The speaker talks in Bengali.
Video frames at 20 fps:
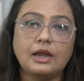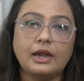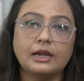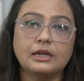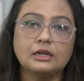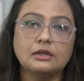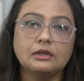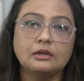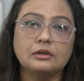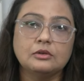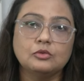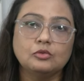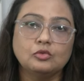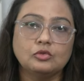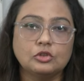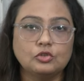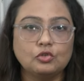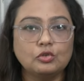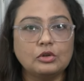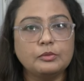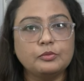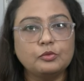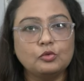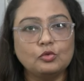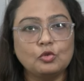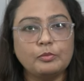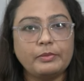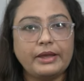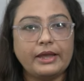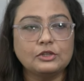একটা
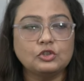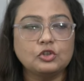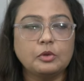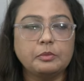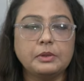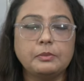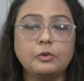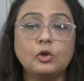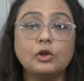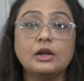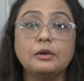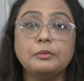উত্তেজনাপূর্ণ ম্যাচ হবে এবং